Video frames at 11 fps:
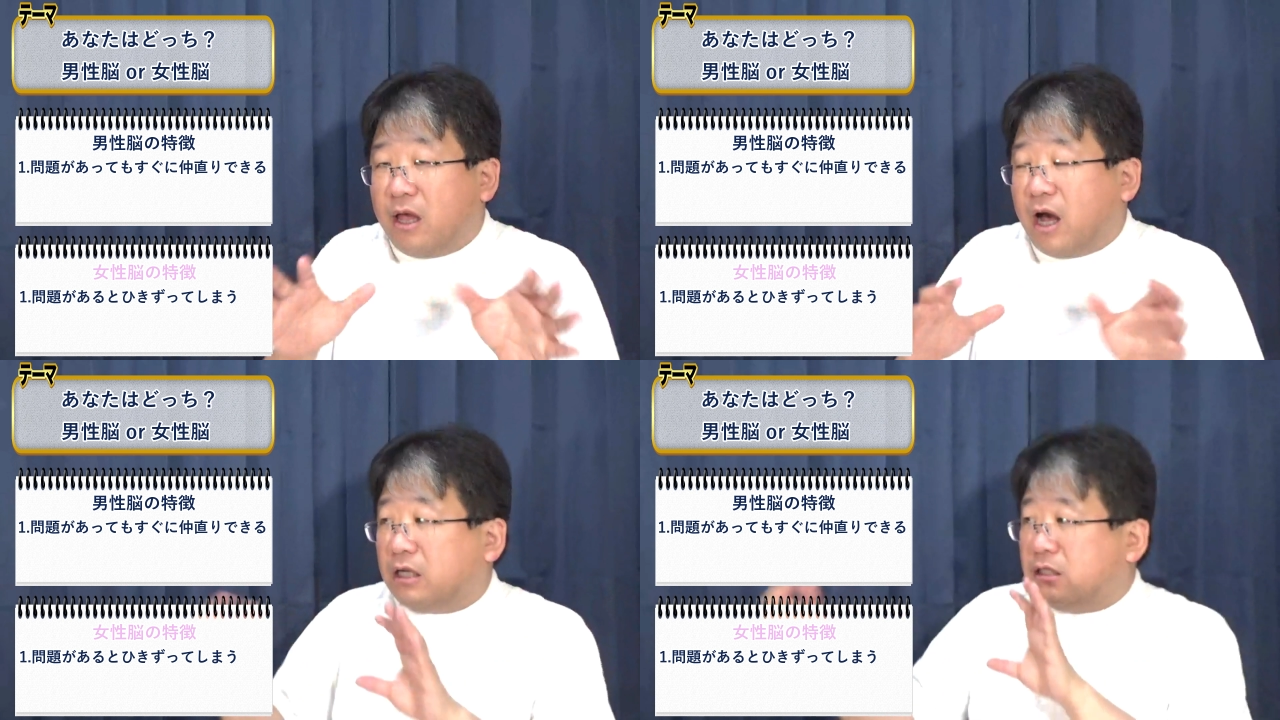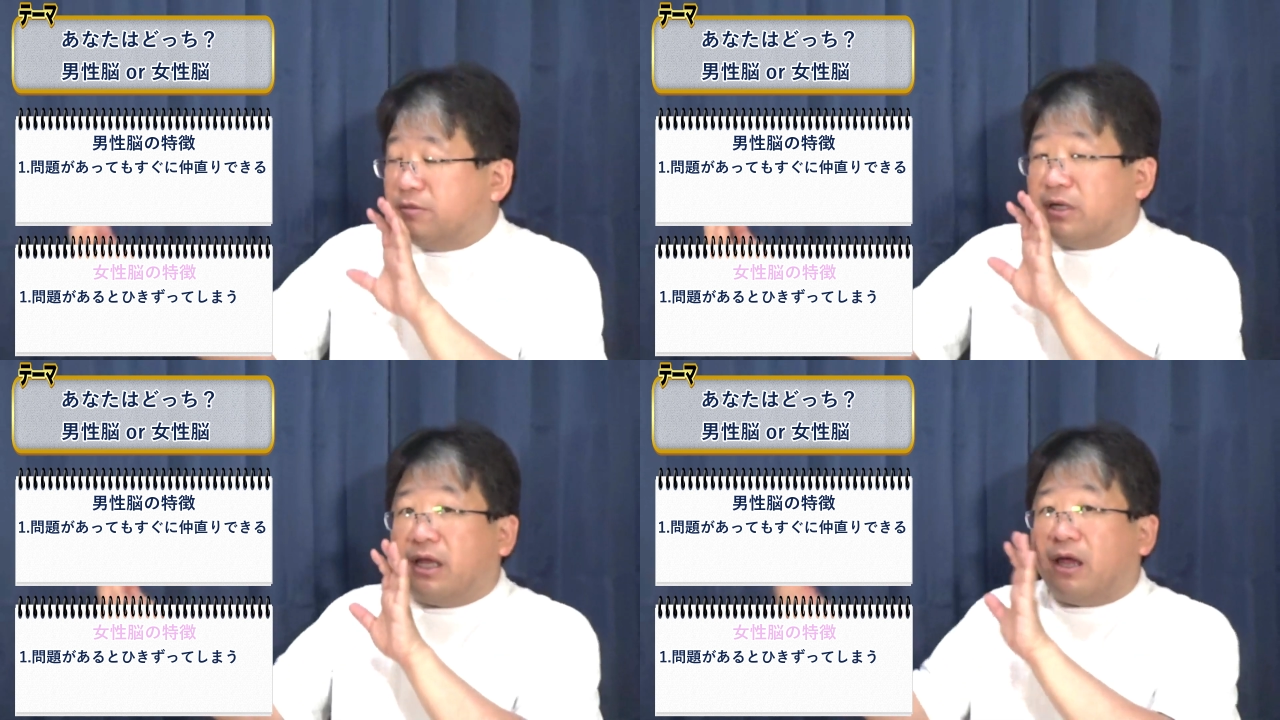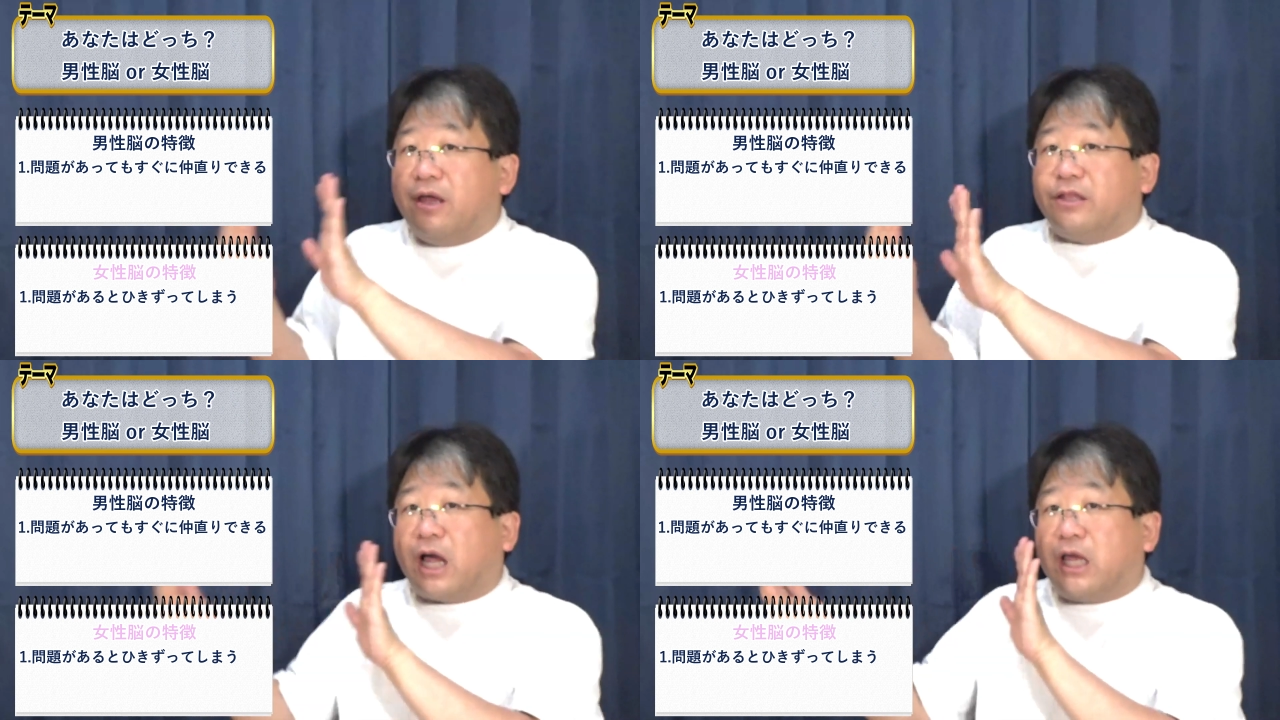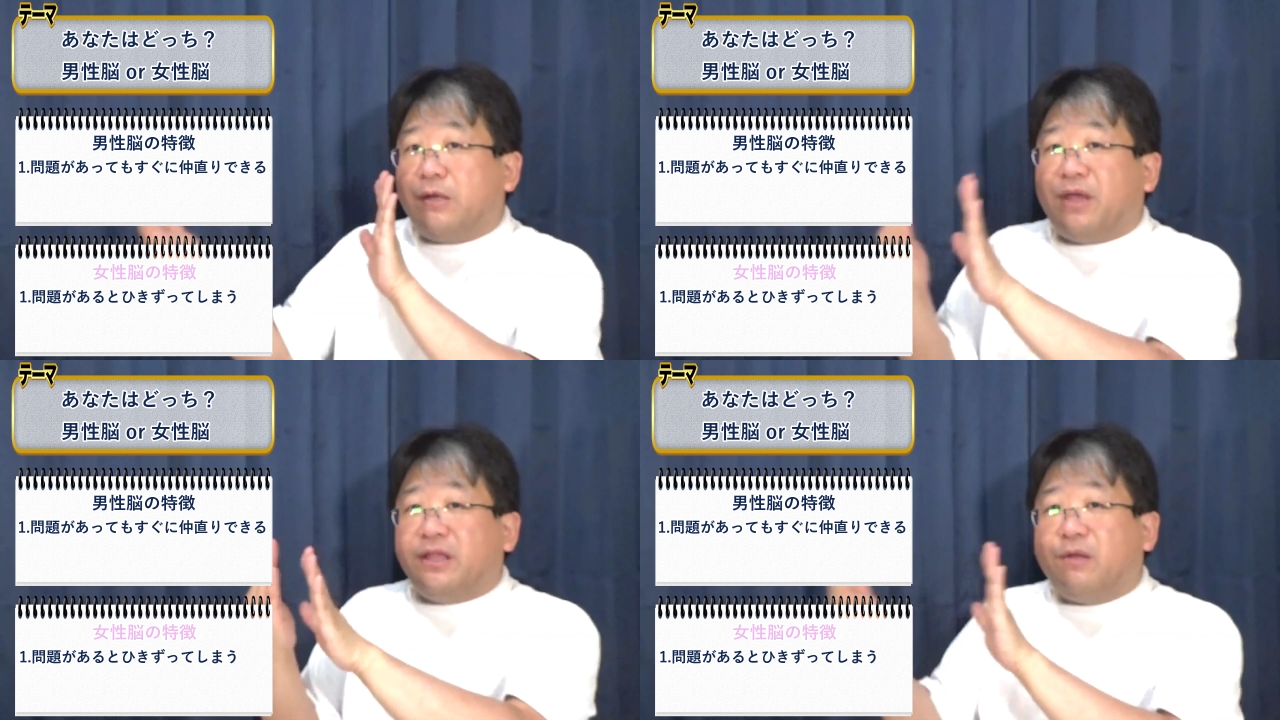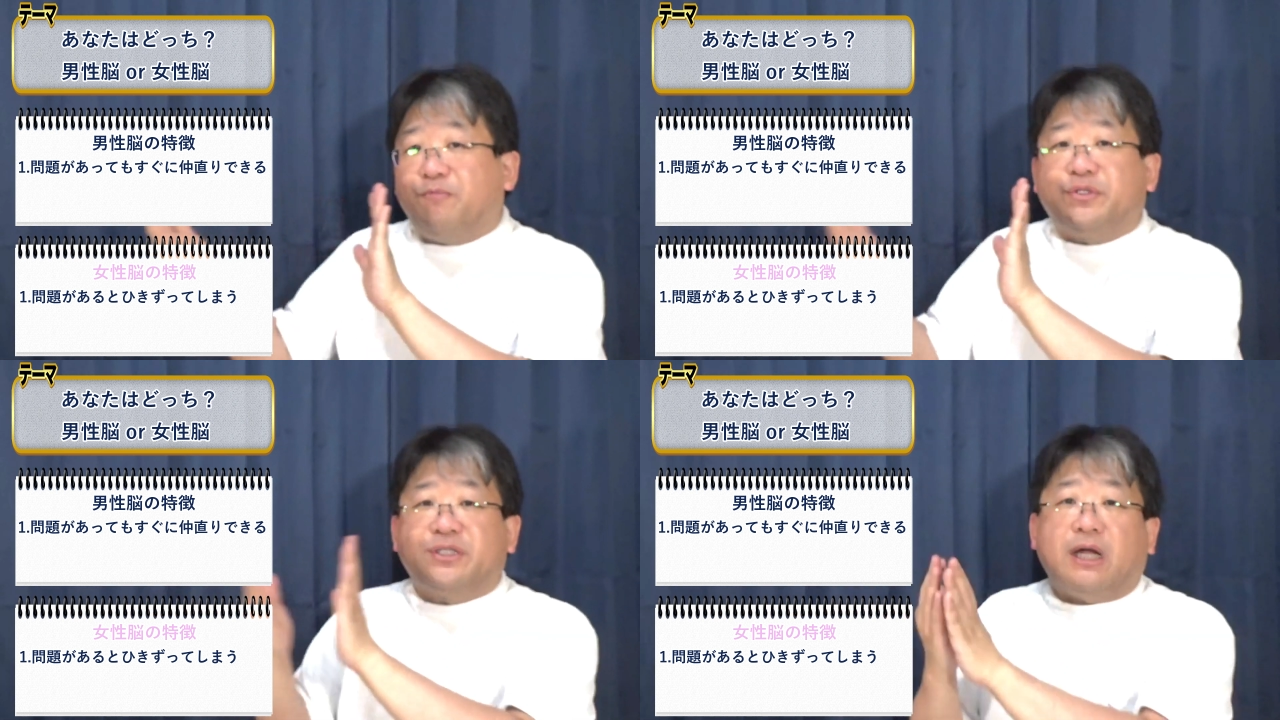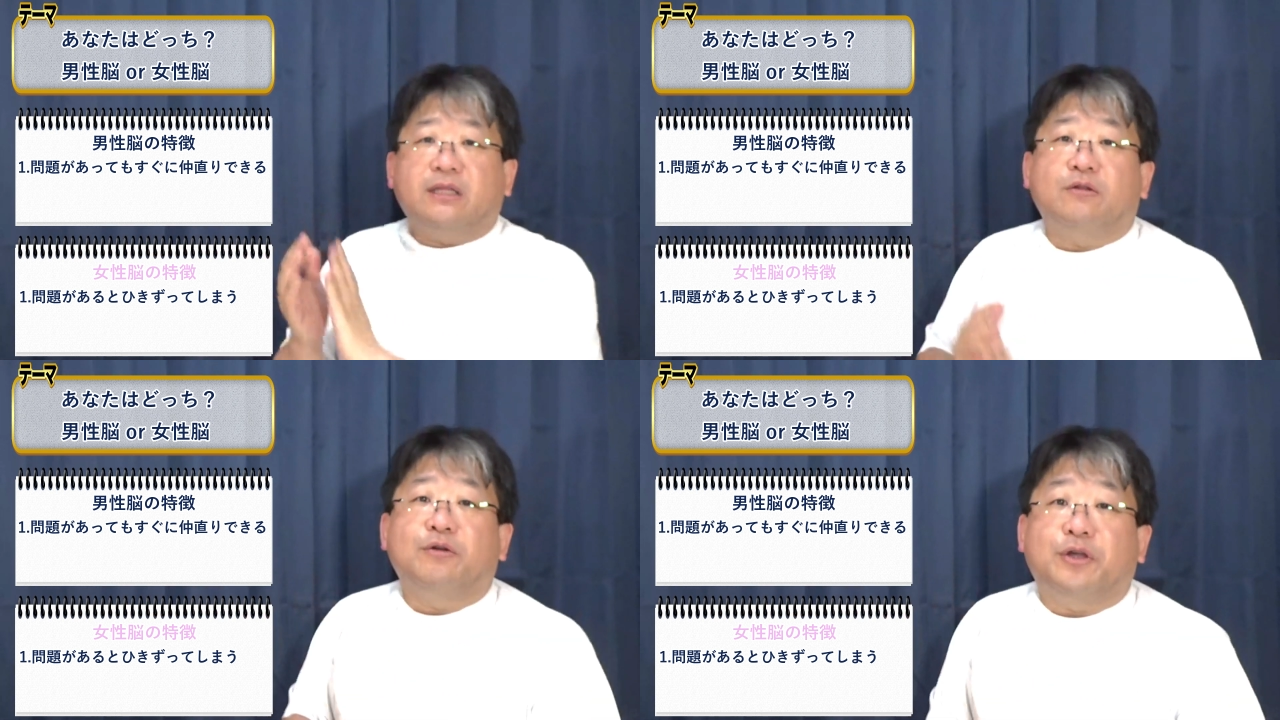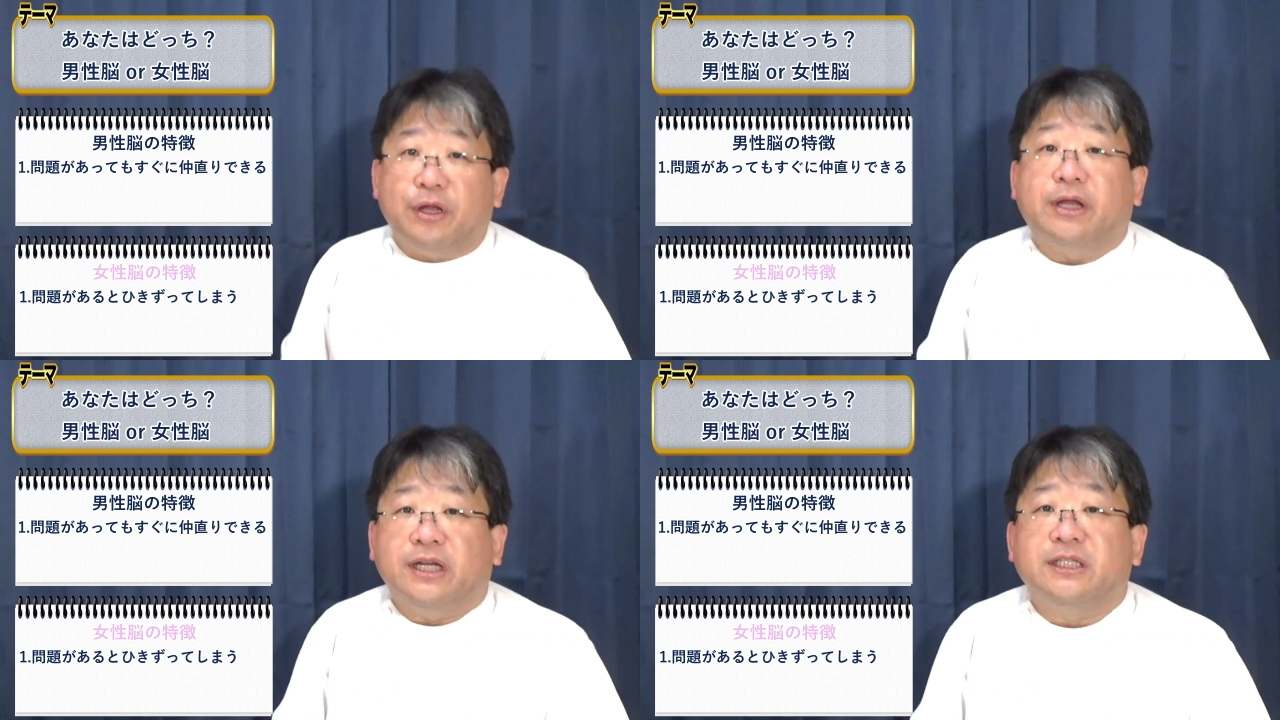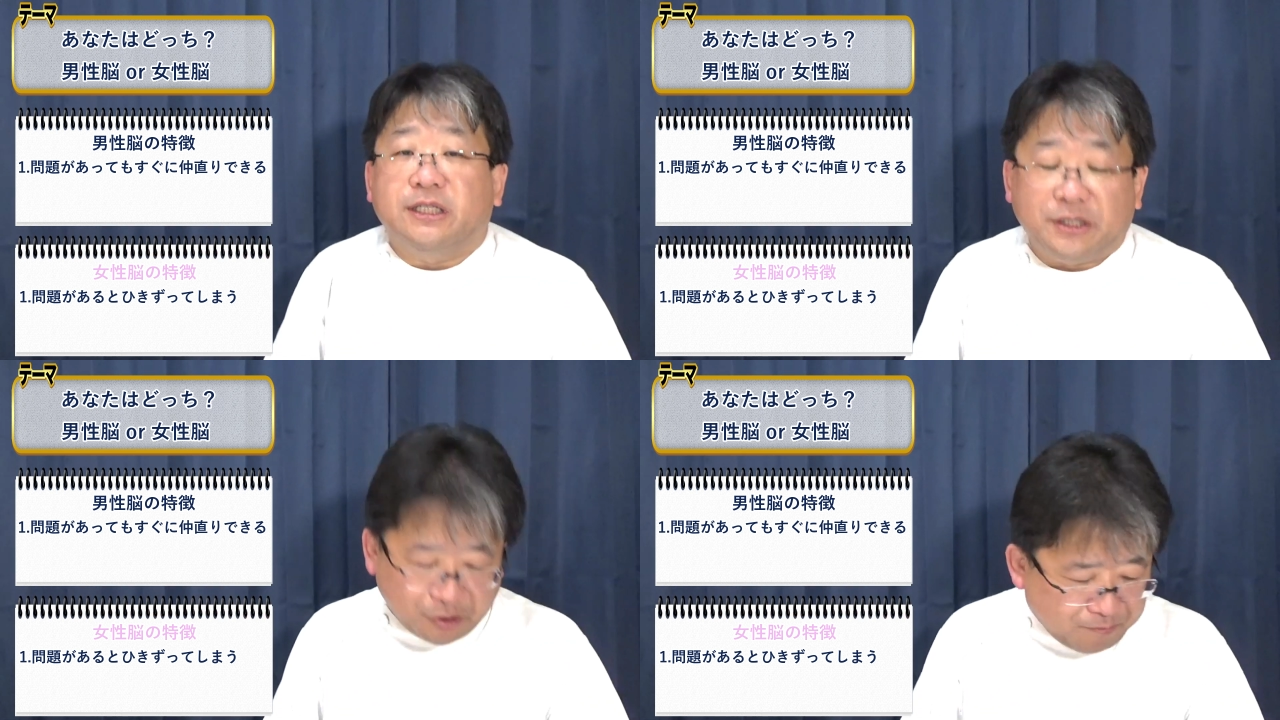あくまで対面でぶつかった時の話です